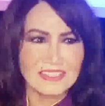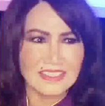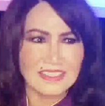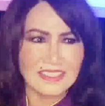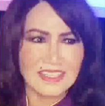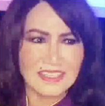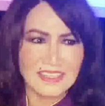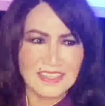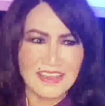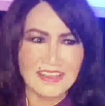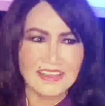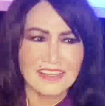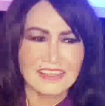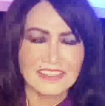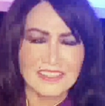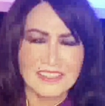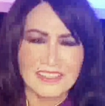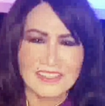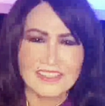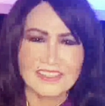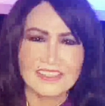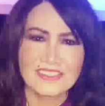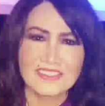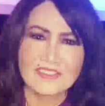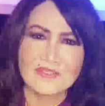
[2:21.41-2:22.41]
cái thời
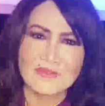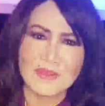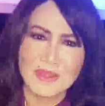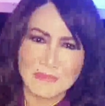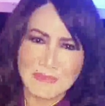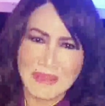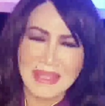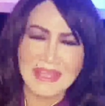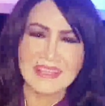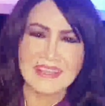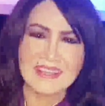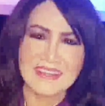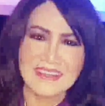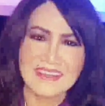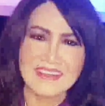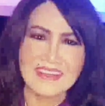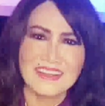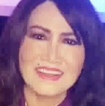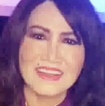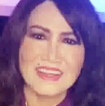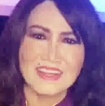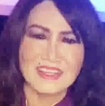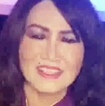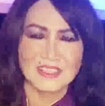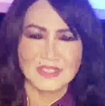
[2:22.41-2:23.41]
ngoài Bắc cơ
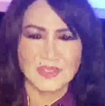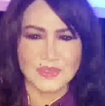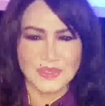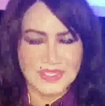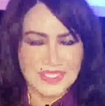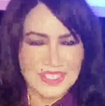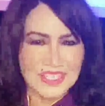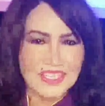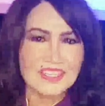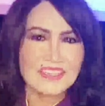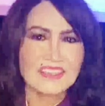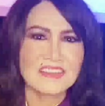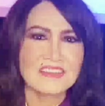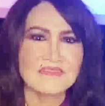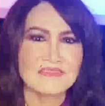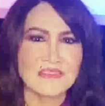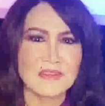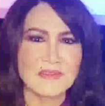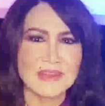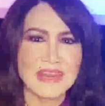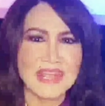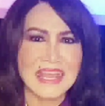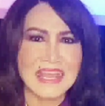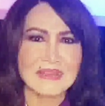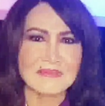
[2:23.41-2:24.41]
rồi di cư vào
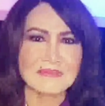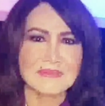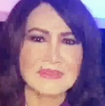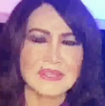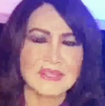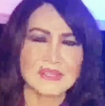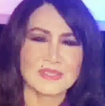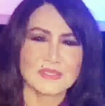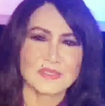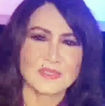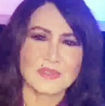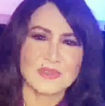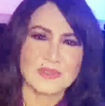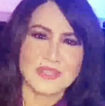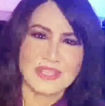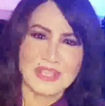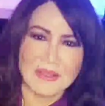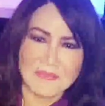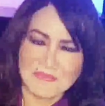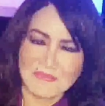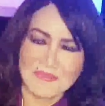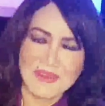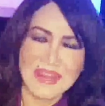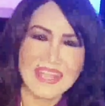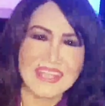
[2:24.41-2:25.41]
Nam rồi gặp
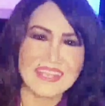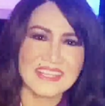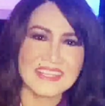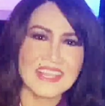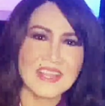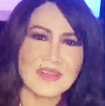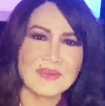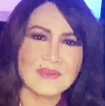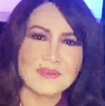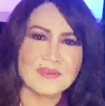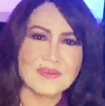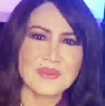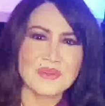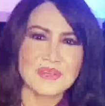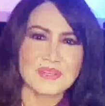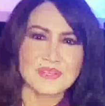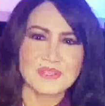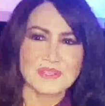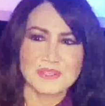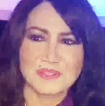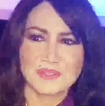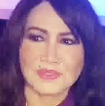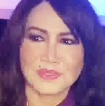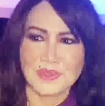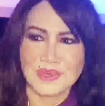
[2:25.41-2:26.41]
lại nhau
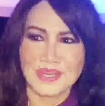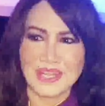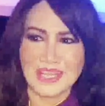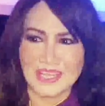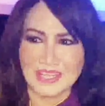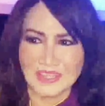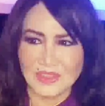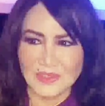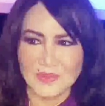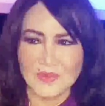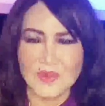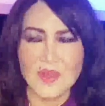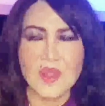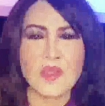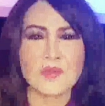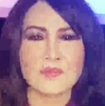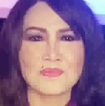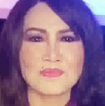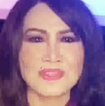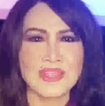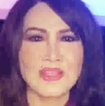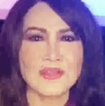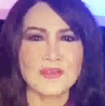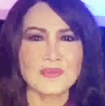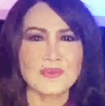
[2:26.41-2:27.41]
rồi lại tụ họp
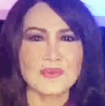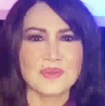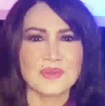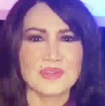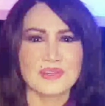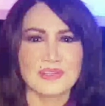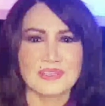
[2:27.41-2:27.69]
nhau